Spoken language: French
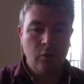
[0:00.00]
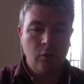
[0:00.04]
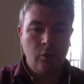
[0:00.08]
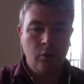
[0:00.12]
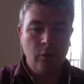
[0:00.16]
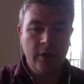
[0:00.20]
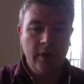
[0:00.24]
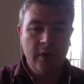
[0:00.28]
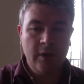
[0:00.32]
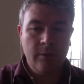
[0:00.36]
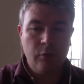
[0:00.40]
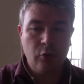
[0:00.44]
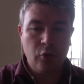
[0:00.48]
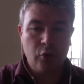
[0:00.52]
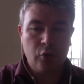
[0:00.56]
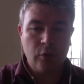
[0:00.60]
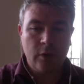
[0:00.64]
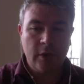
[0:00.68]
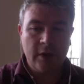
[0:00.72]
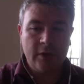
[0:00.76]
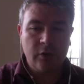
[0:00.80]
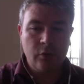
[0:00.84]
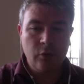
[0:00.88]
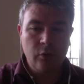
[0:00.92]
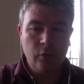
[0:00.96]
Oui,
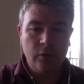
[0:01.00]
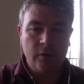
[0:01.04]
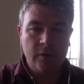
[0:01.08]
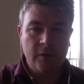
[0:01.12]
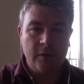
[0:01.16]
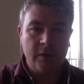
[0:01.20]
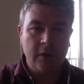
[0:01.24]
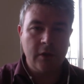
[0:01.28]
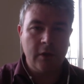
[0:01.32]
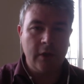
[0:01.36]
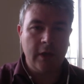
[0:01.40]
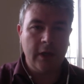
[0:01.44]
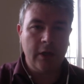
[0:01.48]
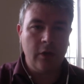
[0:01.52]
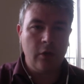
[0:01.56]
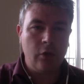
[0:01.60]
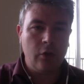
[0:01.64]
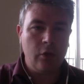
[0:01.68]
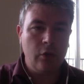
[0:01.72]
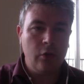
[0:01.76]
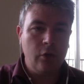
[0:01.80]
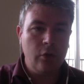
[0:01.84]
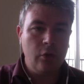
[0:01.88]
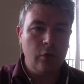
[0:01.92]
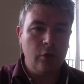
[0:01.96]
bonjour à tous.
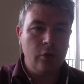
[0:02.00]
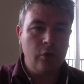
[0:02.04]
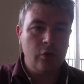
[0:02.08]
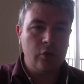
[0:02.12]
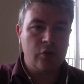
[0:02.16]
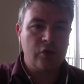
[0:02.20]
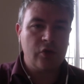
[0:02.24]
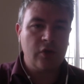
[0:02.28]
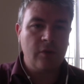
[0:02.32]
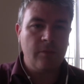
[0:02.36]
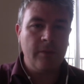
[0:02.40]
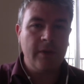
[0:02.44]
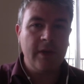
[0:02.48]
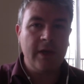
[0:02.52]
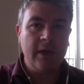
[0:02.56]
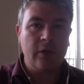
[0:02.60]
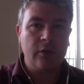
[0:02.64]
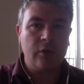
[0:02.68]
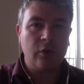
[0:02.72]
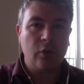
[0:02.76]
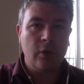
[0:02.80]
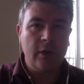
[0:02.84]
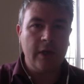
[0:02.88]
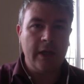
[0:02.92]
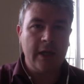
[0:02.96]
Alors le sommet
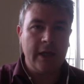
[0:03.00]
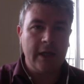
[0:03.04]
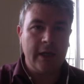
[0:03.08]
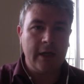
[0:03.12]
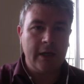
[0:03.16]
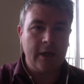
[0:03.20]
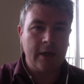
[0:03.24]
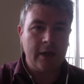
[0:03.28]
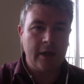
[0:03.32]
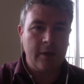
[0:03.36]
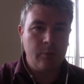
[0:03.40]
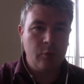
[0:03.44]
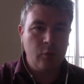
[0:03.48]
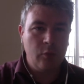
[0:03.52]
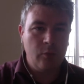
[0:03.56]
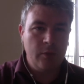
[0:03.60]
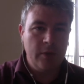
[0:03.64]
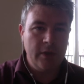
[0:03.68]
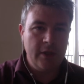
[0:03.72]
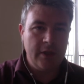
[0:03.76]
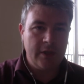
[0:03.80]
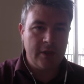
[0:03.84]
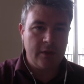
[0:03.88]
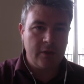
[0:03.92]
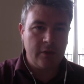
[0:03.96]
entre la
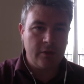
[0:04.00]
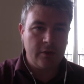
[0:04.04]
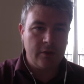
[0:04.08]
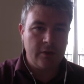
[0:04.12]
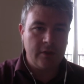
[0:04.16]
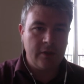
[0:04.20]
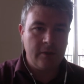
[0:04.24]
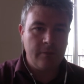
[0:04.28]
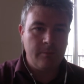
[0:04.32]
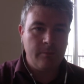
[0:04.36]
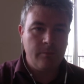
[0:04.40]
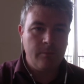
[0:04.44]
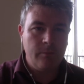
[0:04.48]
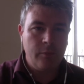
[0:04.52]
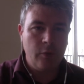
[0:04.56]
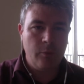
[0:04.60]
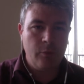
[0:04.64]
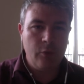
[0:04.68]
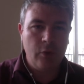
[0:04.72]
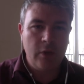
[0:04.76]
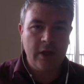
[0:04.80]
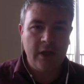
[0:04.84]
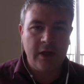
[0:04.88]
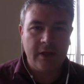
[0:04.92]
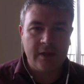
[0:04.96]
République euh,
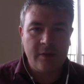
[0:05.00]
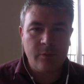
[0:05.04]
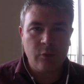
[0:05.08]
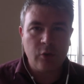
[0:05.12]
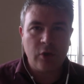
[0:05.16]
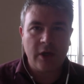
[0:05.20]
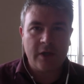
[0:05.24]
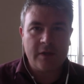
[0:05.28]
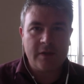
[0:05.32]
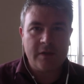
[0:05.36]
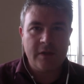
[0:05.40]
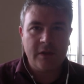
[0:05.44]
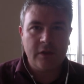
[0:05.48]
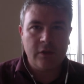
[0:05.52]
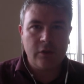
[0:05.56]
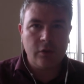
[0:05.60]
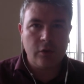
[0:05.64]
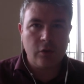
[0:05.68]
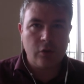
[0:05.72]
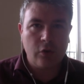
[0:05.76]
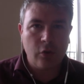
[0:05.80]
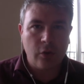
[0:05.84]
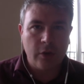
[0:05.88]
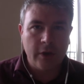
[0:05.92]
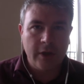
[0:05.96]
populaire démocratique
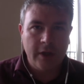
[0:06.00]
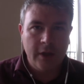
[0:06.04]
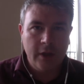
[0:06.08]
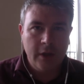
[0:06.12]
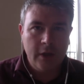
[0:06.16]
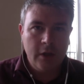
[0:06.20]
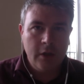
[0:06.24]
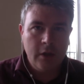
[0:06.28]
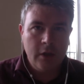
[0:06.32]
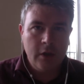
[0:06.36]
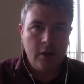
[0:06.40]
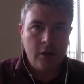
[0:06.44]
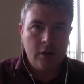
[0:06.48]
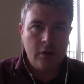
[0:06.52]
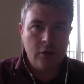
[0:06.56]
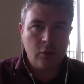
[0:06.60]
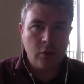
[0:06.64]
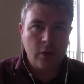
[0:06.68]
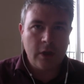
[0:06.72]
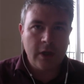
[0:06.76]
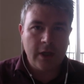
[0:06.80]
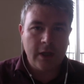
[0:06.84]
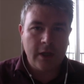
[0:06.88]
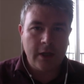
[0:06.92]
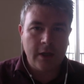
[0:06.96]
de Corée,
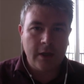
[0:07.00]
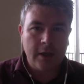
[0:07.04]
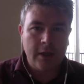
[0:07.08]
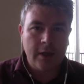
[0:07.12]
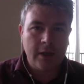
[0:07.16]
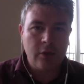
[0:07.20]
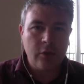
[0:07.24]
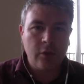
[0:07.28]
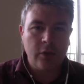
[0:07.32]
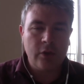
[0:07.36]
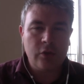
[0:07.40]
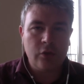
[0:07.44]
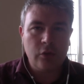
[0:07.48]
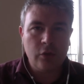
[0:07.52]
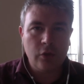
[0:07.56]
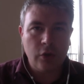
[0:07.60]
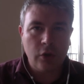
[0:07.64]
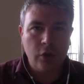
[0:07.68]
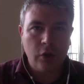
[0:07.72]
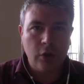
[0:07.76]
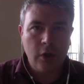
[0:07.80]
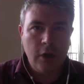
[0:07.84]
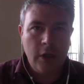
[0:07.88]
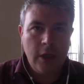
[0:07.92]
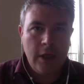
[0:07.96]
donc la, Corée du
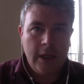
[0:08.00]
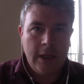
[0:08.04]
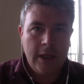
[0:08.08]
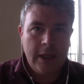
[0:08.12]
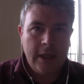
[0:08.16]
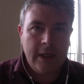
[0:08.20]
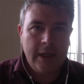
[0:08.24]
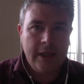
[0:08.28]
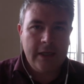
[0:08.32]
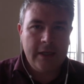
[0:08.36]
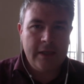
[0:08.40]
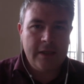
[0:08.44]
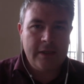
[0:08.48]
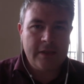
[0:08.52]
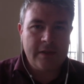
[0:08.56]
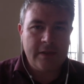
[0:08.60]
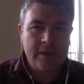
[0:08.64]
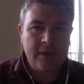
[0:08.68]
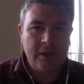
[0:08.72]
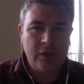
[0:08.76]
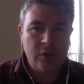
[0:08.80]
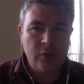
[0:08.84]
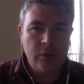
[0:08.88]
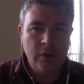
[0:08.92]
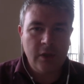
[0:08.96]
Nord, et les
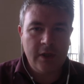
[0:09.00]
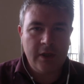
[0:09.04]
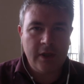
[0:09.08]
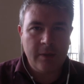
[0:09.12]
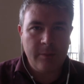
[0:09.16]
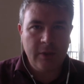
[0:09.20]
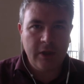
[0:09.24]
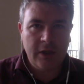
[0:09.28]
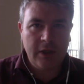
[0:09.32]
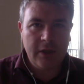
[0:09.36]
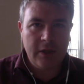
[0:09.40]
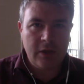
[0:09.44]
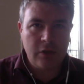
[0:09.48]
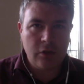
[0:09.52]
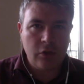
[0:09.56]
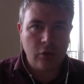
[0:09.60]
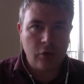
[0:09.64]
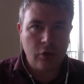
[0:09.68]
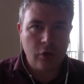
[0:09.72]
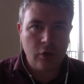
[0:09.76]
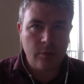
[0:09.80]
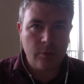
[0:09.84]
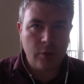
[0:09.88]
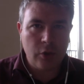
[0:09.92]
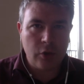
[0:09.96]
États-Unis d'Amérique
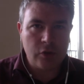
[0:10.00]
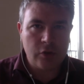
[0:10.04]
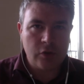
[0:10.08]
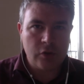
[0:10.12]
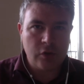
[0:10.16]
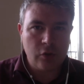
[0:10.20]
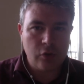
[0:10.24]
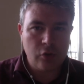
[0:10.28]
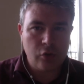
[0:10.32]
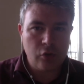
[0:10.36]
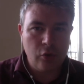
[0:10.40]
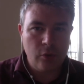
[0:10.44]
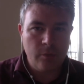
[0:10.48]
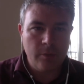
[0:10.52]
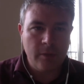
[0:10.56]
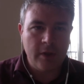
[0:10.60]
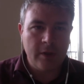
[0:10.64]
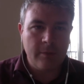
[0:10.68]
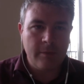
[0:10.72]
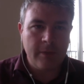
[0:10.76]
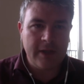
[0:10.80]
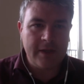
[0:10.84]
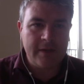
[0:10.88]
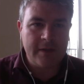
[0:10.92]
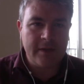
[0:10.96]
commence demain
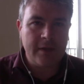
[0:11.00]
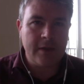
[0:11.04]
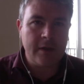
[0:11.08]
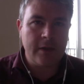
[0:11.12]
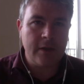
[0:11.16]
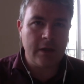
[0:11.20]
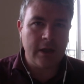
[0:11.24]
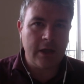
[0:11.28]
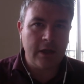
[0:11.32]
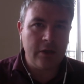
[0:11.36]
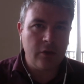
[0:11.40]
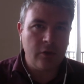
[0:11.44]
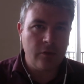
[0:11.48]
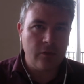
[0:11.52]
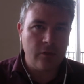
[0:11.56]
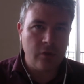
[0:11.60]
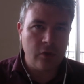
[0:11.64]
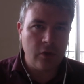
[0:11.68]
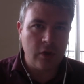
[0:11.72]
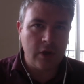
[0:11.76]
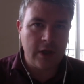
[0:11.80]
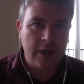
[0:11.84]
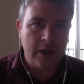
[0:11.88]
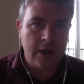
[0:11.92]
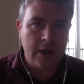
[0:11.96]
matin à
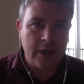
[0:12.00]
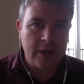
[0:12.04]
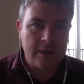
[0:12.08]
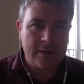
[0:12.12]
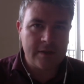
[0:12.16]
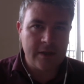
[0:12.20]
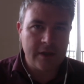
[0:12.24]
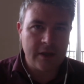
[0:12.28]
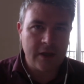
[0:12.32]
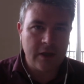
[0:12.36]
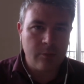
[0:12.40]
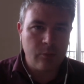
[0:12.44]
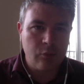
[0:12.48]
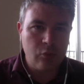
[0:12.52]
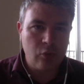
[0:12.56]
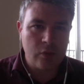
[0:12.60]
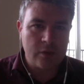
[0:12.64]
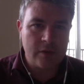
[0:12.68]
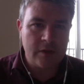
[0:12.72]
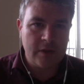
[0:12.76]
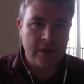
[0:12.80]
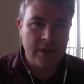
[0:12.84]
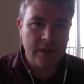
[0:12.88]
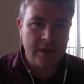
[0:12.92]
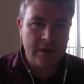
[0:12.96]
9h à Singapour,
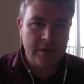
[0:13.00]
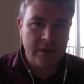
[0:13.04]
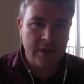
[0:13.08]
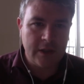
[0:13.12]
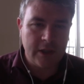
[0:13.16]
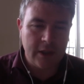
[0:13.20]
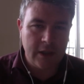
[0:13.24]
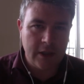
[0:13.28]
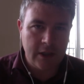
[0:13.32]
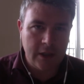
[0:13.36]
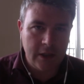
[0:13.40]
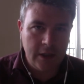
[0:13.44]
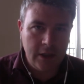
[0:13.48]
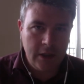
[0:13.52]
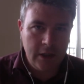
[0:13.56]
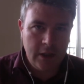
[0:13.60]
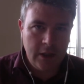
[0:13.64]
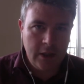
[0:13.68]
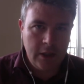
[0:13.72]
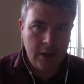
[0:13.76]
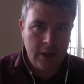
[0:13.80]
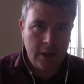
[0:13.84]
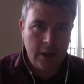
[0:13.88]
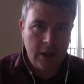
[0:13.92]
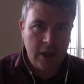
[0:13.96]
c'est-à-dire à,
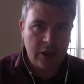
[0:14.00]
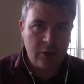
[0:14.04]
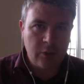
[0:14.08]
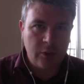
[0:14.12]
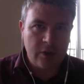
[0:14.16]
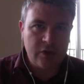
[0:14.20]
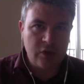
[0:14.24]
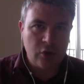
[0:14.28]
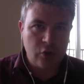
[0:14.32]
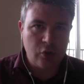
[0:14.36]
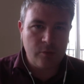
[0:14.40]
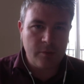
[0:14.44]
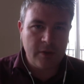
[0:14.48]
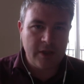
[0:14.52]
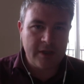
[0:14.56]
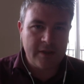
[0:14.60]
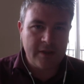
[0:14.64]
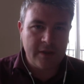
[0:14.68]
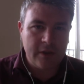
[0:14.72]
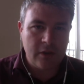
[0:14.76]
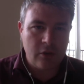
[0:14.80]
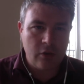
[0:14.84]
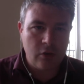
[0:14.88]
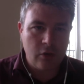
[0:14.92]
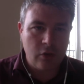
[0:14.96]
3h du
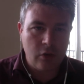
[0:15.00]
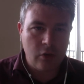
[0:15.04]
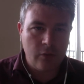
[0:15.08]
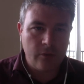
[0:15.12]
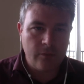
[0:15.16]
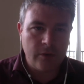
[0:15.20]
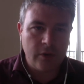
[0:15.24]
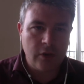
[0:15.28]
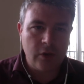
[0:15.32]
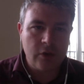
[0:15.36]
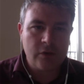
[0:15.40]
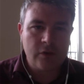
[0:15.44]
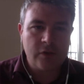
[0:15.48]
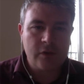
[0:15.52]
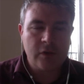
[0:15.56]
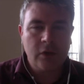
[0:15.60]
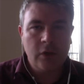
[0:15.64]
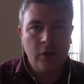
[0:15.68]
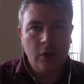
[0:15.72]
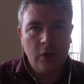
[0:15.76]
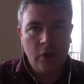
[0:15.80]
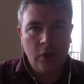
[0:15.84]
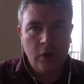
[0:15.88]
matin en France.